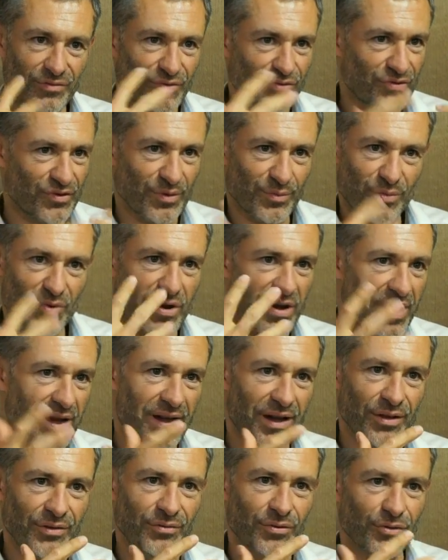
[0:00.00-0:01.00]
justement
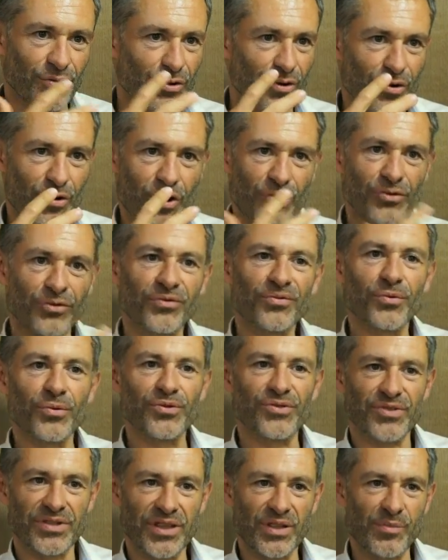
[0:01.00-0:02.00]
à, notre corps de
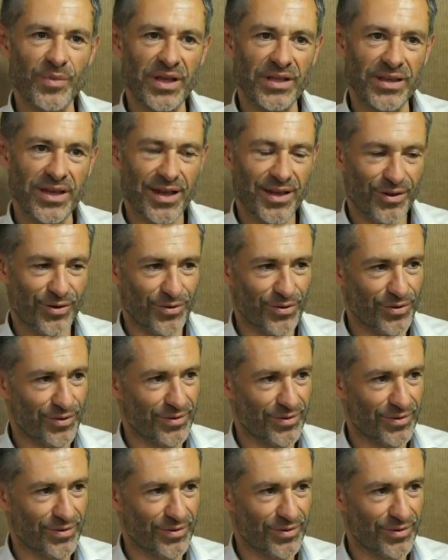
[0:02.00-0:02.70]
fonctionner de manière,